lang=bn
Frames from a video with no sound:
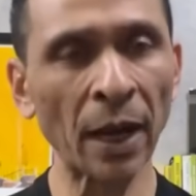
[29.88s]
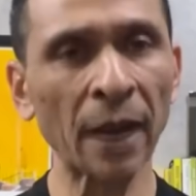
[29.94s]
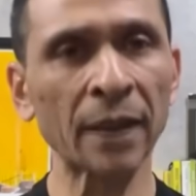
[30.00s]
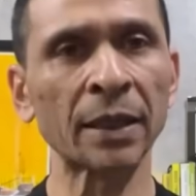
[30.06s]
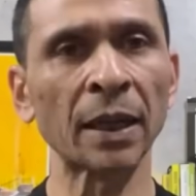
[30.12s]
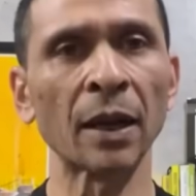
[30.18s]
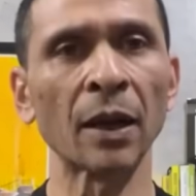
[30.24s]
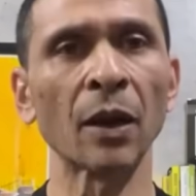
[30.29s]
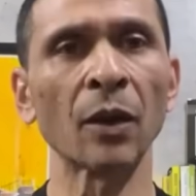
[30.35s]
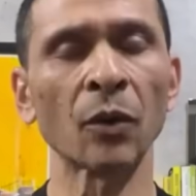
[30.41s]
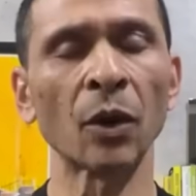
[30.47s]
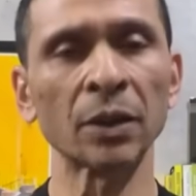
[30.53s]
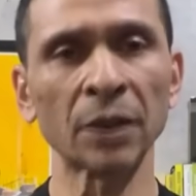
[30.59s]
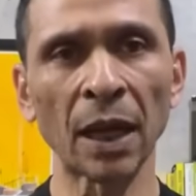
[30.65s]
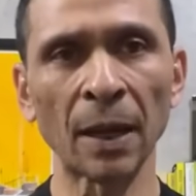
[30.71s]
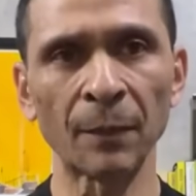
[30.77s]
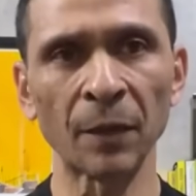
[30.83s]
দুই একটা
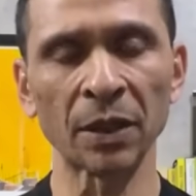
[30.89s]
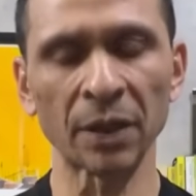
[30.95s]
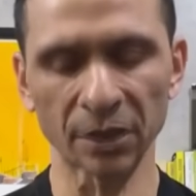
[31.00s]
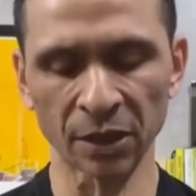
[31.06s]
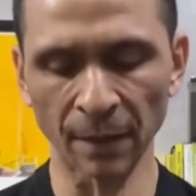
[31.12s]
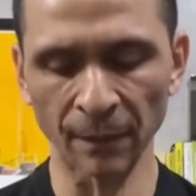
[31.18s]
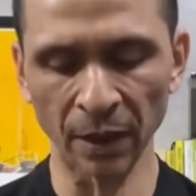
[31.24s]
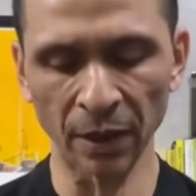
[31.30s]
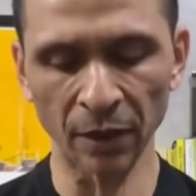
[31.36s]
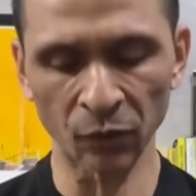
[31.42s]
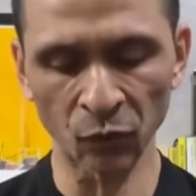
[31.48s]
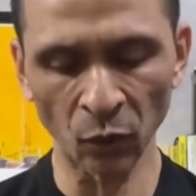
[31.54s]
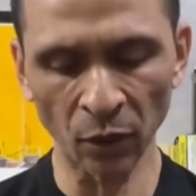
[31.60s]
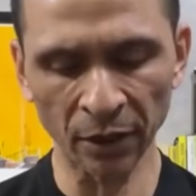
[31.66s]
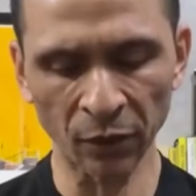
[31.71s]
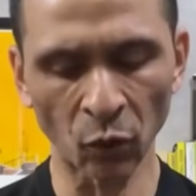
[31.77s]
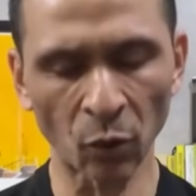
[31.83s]
কথা আপনাদের সামনে
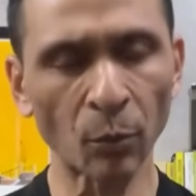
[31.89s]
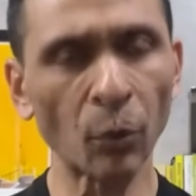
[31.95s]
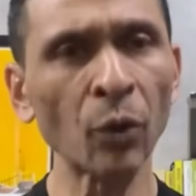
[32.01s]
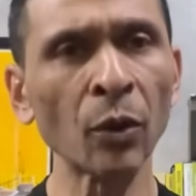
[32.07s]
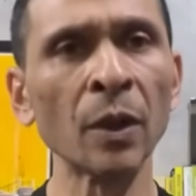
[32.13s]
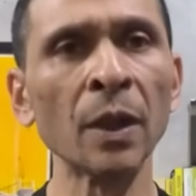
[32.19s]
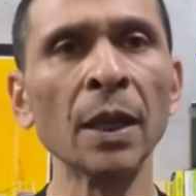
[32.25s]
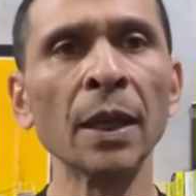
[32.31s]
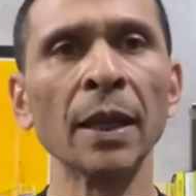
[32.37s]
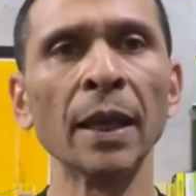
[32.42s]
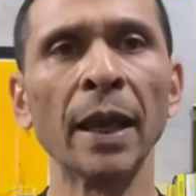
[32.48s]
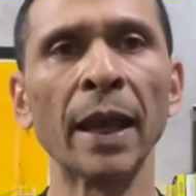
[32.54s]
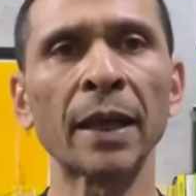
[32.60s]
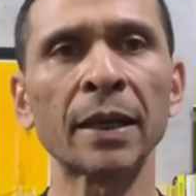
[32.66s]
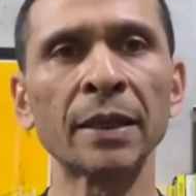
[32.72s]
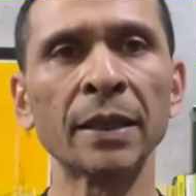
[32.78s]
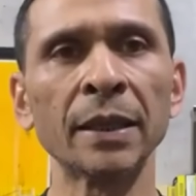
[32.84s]
তুলে ধরব
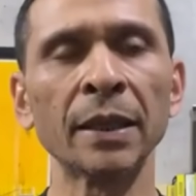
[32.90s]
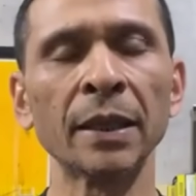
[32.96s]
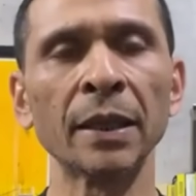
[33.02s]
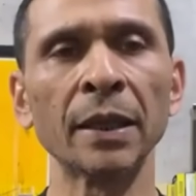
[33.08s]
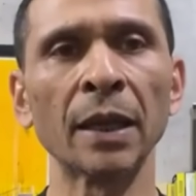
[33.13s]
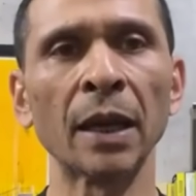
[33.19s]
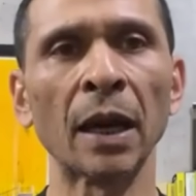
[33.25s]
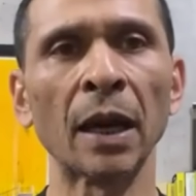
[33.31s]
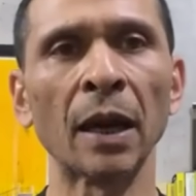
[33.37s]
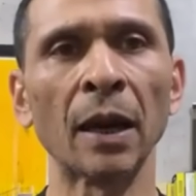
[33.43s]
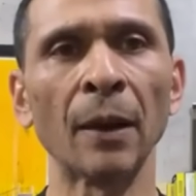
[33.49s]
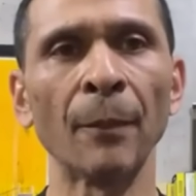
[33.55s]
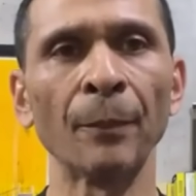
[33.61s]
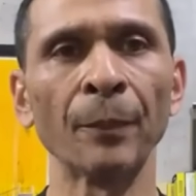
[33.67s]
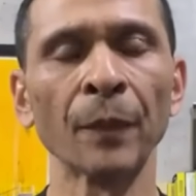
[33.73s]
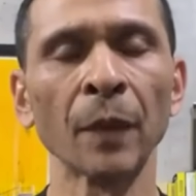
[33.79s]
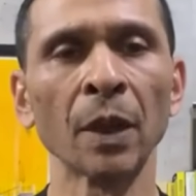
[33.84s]
একটি
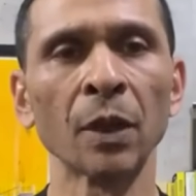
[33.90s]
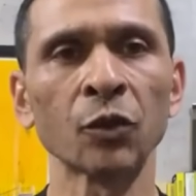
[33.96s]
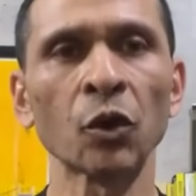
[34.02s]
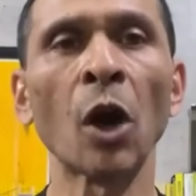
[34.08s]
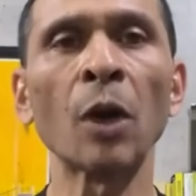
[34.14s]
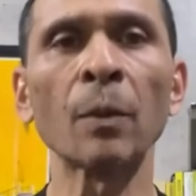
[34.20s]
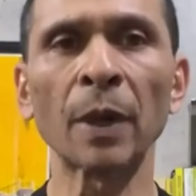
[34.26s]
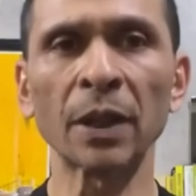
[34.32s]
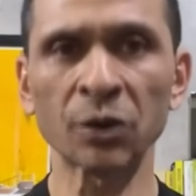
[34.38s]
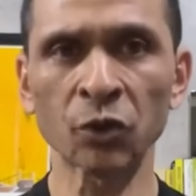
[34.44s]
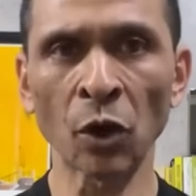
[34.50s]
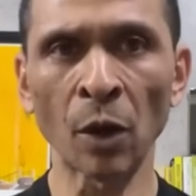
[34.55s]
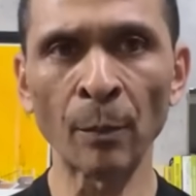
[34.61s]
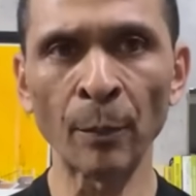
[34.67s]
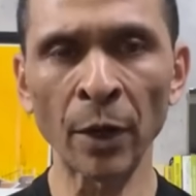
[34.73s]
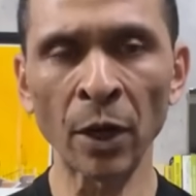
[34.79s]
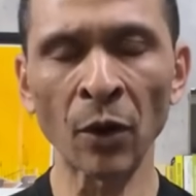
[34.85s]

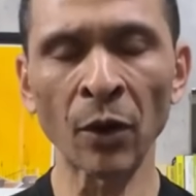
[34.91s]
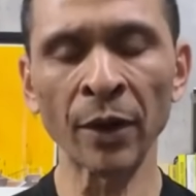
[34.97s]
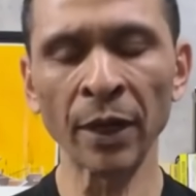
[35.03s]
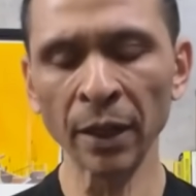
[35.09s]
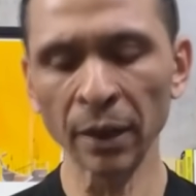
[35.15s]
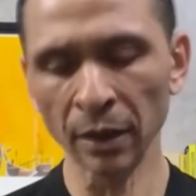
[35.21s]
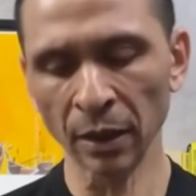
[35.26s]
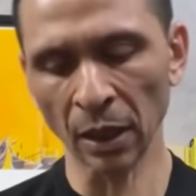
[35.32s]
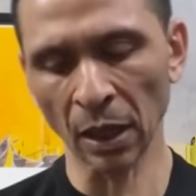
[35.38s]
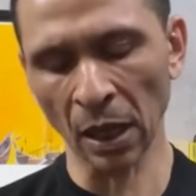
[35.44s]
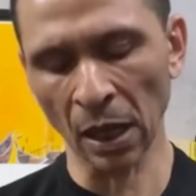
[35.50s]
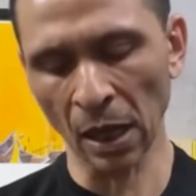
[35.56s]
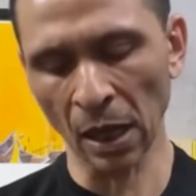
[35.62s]
সংবাদ সম্মেলনের